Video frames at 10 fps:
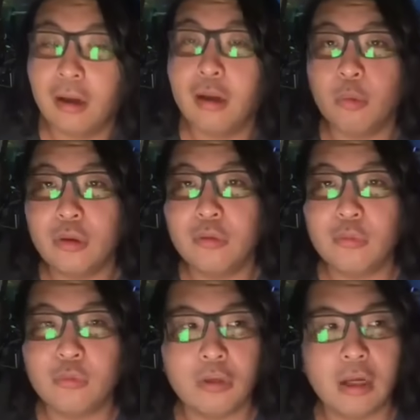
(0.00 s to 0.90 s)
え俺
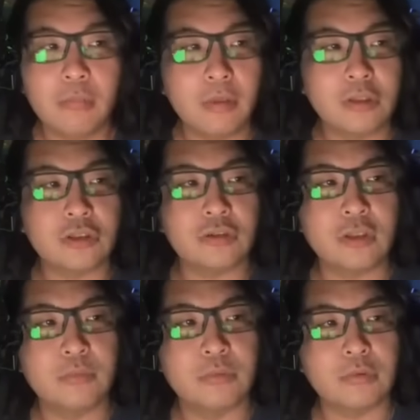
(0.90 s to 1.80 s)
の動画、まあ、じゃあ
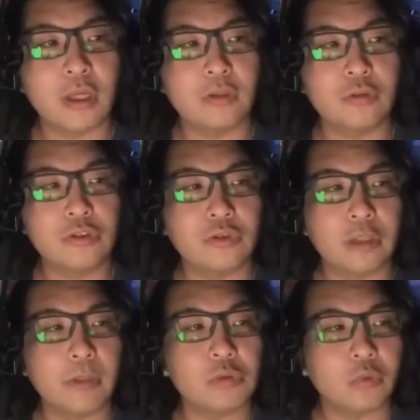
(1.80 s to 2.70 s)
全部、えっ、ー、と、言って
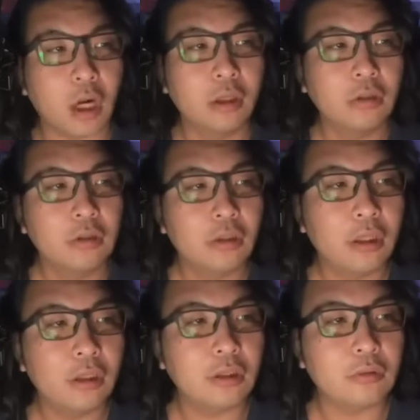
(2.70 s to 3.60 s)
きましょうか。
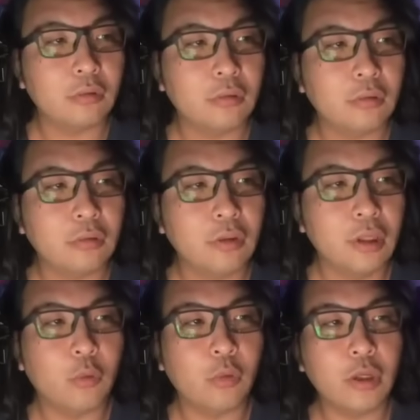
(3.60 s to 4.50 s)
えっ、ー、と、
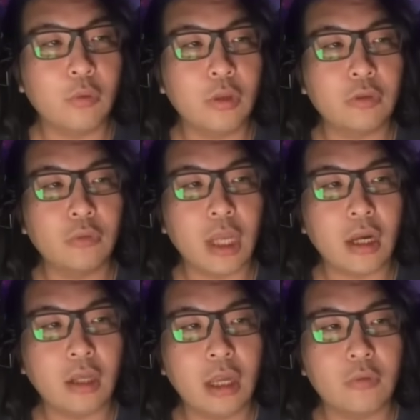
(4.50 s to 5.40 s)
これこれと
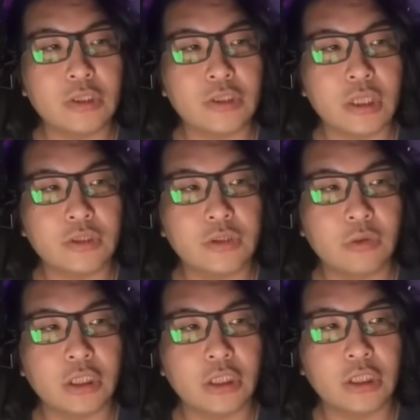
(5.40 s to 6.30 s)
仲直りして
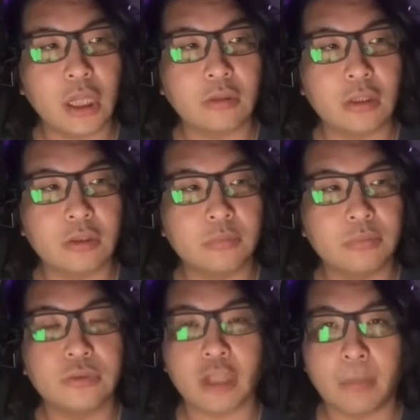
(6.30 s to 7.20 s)
強気になってる
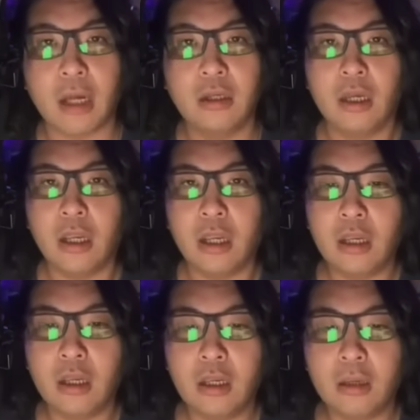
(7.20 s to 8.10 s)
プー様。
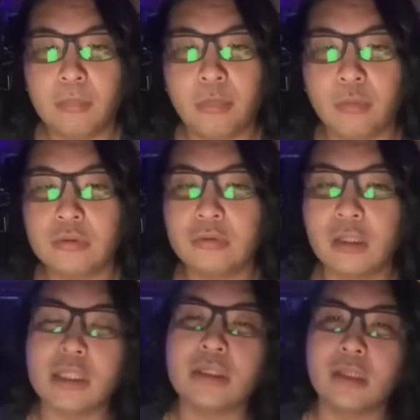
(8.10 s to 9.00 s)
えー、僕
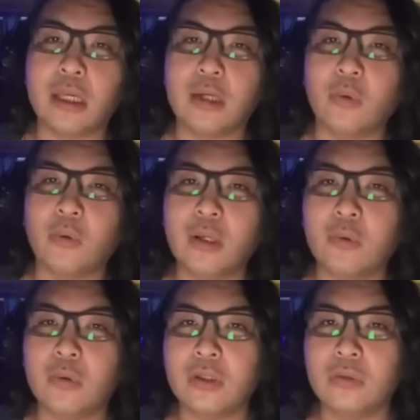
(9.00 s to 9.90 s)
はですね、これ
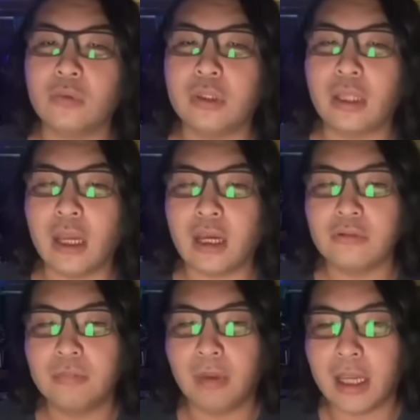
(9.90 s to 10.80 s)
これと出会
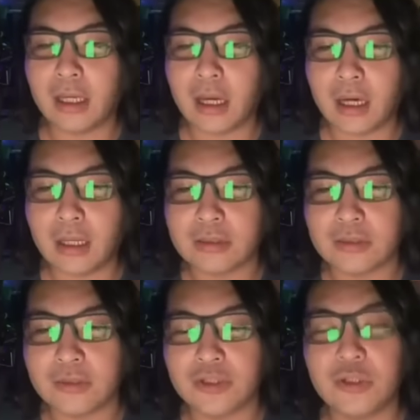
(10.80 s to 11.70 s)
う前から
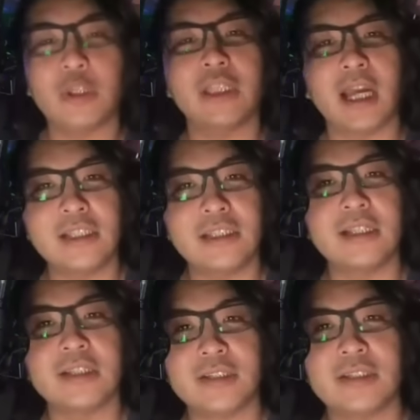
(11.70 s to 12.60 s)
強気配
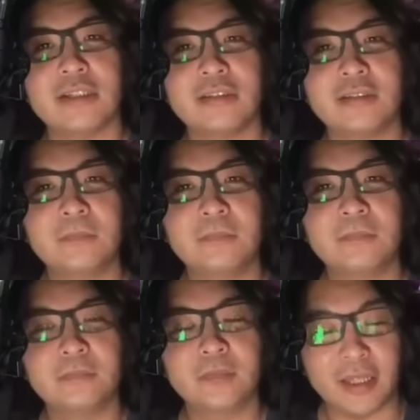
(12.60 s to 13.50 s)
信です。
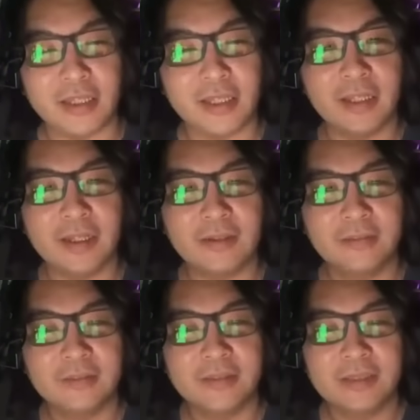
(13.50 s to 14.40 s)
はい。
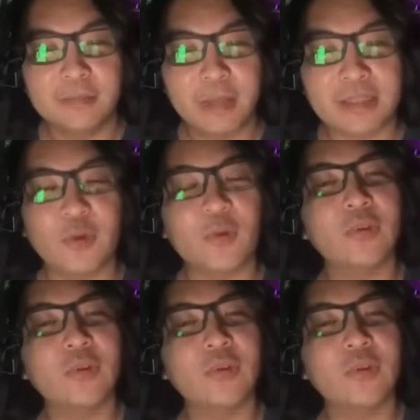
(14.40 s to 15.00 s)
まずこ